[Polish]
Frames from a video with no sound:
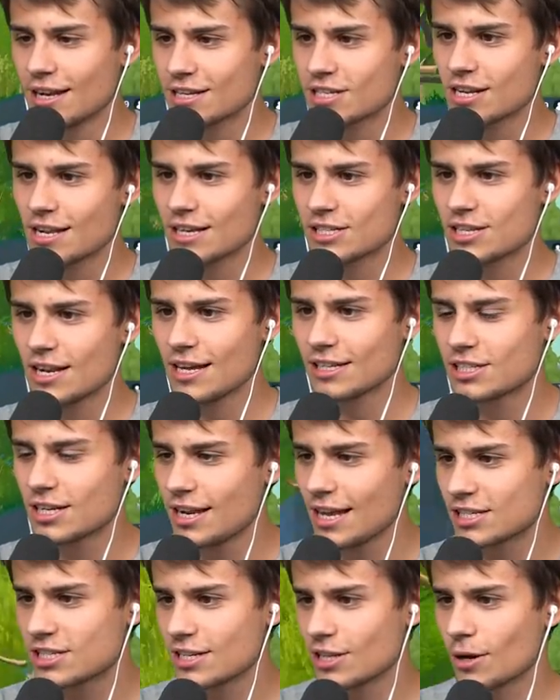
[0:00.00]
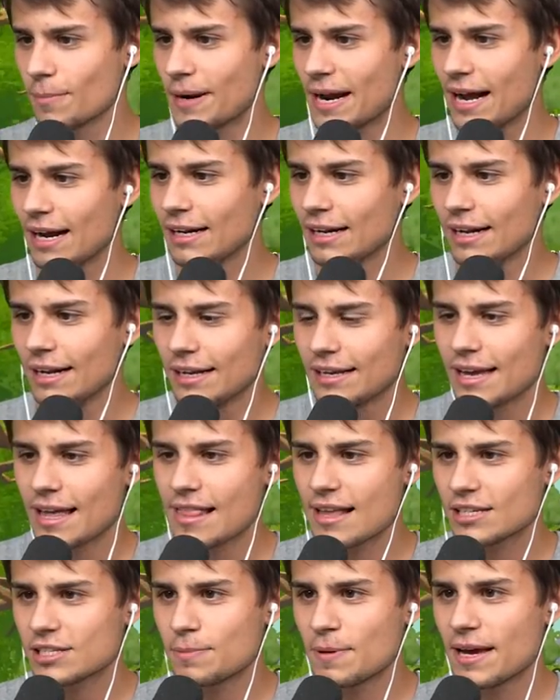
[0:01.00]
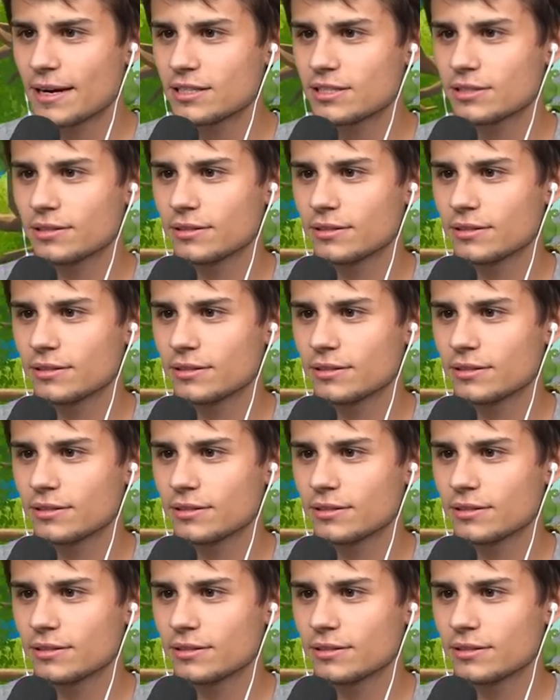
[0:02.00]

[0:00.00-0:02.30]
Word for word: leży, leży, leży, leży, dobra. Ej, ale Jedna to takie